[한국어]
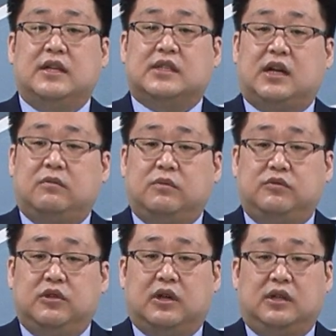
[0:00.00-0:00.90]
사람을
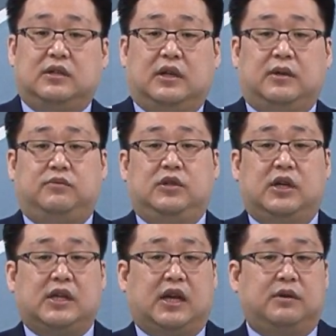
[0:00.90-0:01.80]
부정하는,
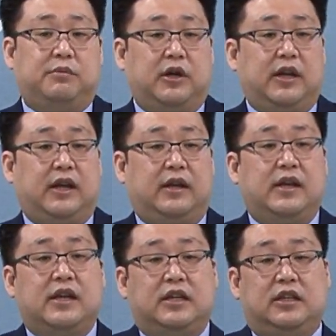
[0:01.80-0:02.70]
부정하게 하는 벌레
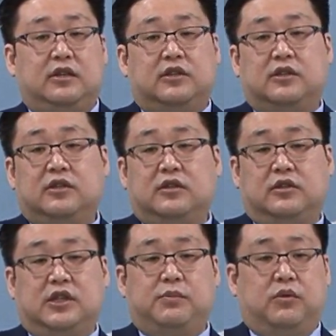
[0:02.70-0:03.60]
이,
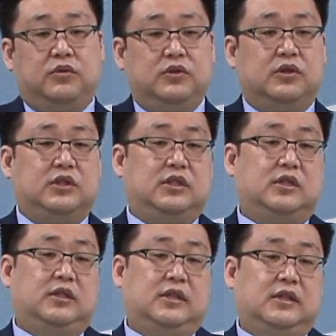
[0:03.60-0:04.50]
등등 이 모든 것을